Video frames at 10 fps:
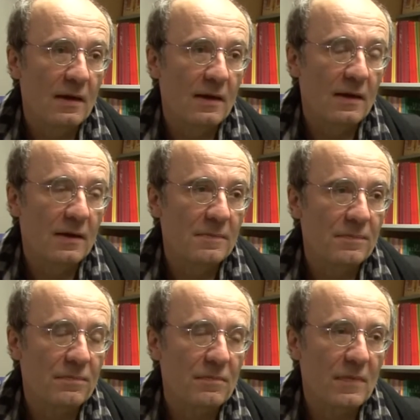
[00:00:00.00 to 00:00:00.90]

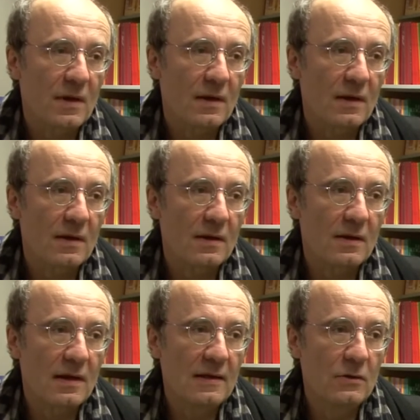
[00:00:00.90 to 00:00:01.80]
Euh,
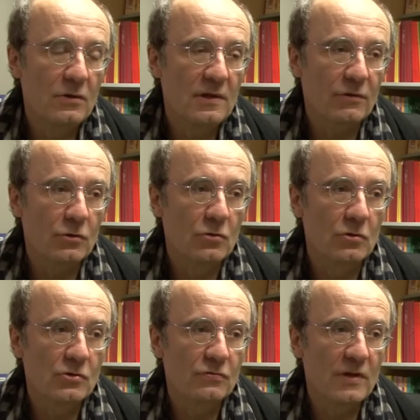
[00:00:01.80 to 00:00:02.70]
et le livre
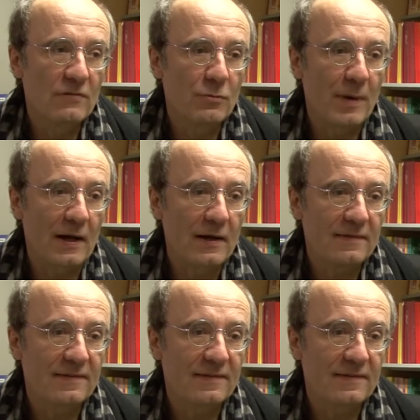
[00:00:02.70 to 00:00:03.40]
dont je voulais vous parler,